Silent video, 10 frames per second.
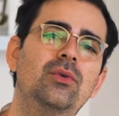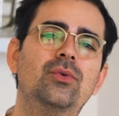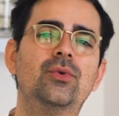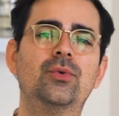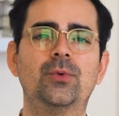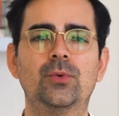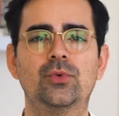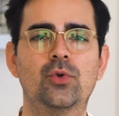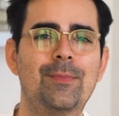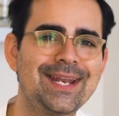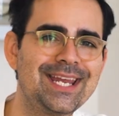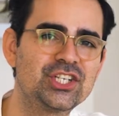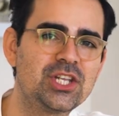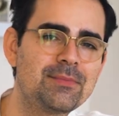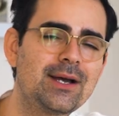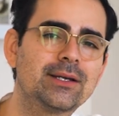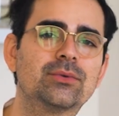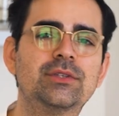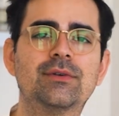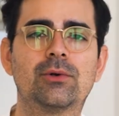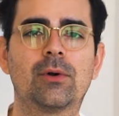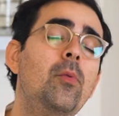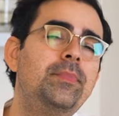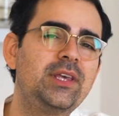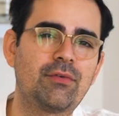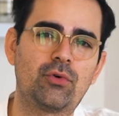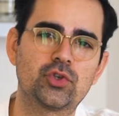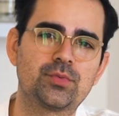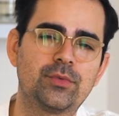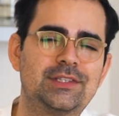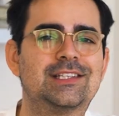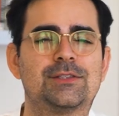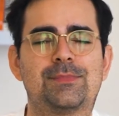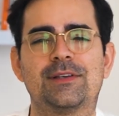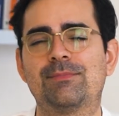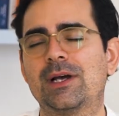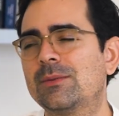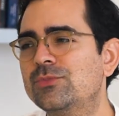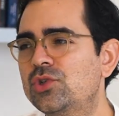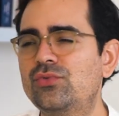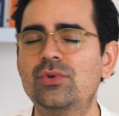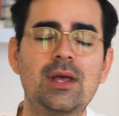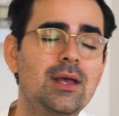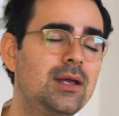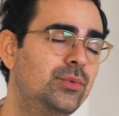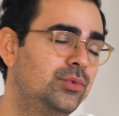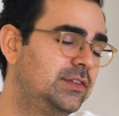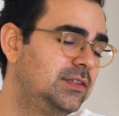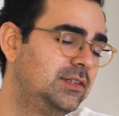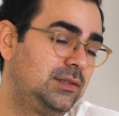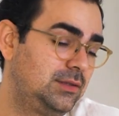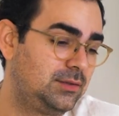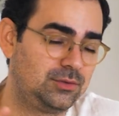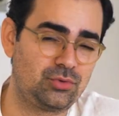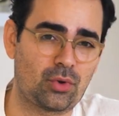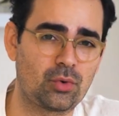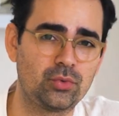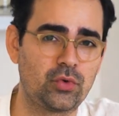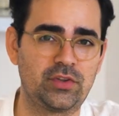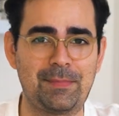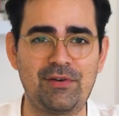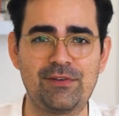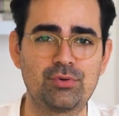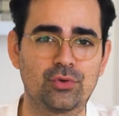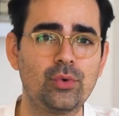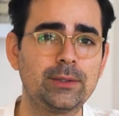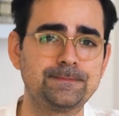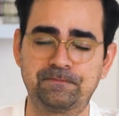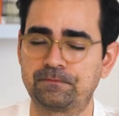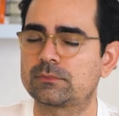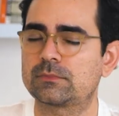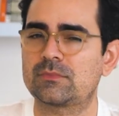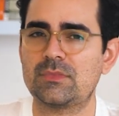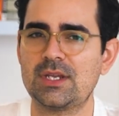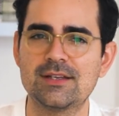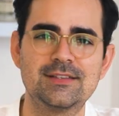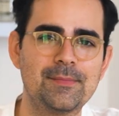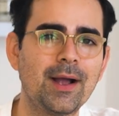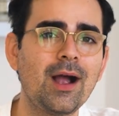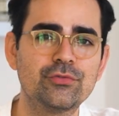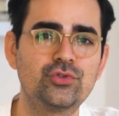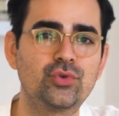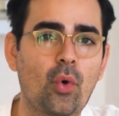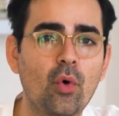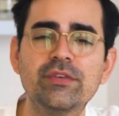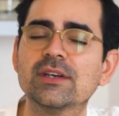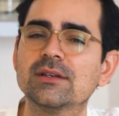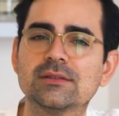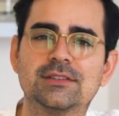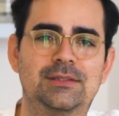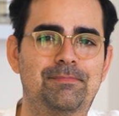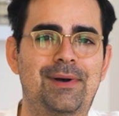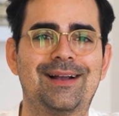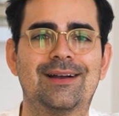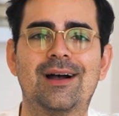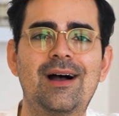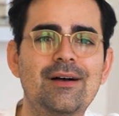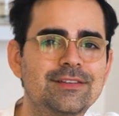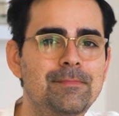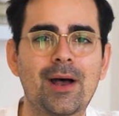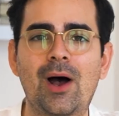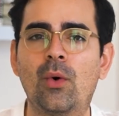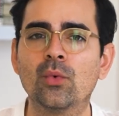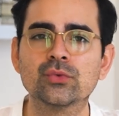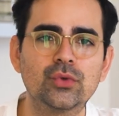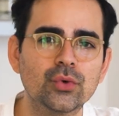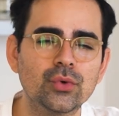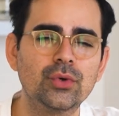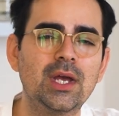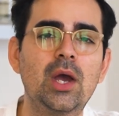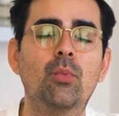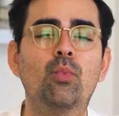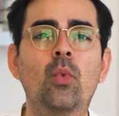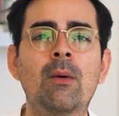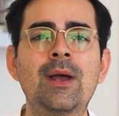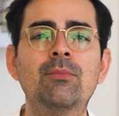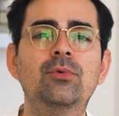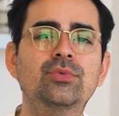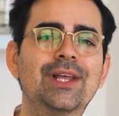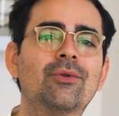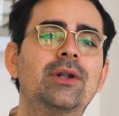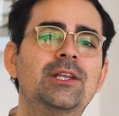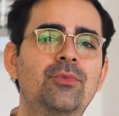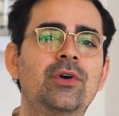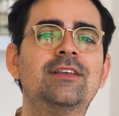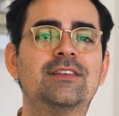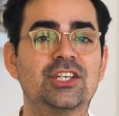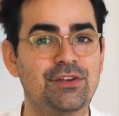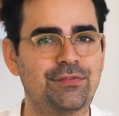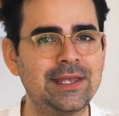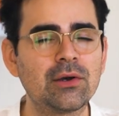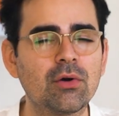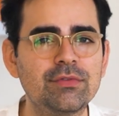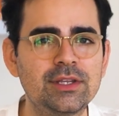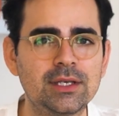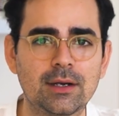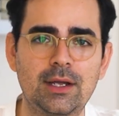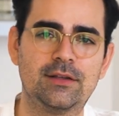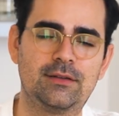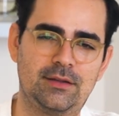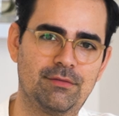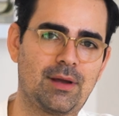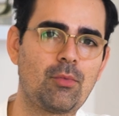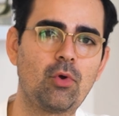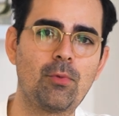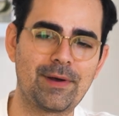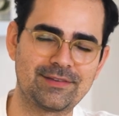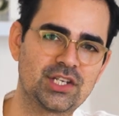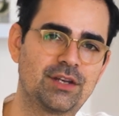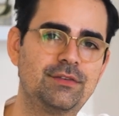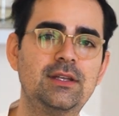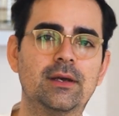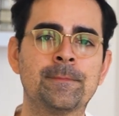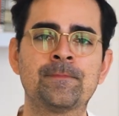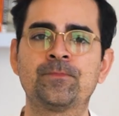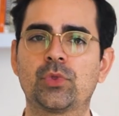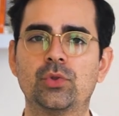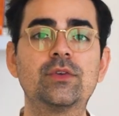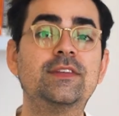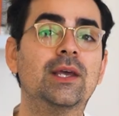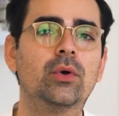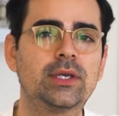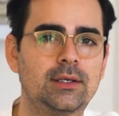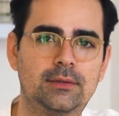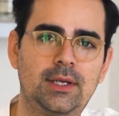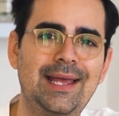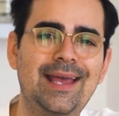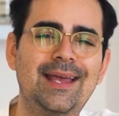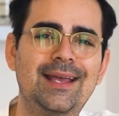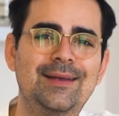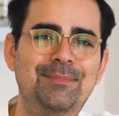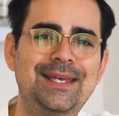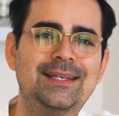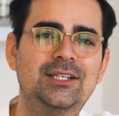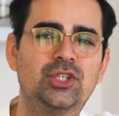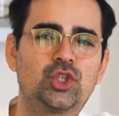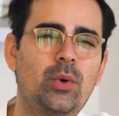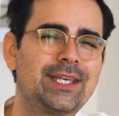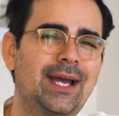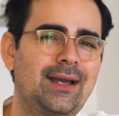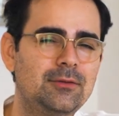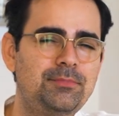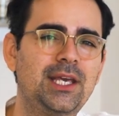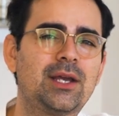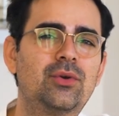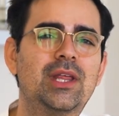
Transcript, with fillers: le, le manège démarre et on y va. Au pire, franchement, si ça se passe pas comme tu voulais ou si tu te rends compte que c'est pas fait pour toi, c'est pas grave, tu reviens. C'est pas grave, c'est pas honteux. Moi-même, au bout d'un an à l'île j'ai failli revenir. C'était vraiment le passage à vide. Donc c'est OK. Mais je crois qu'il n'y a rien de pire que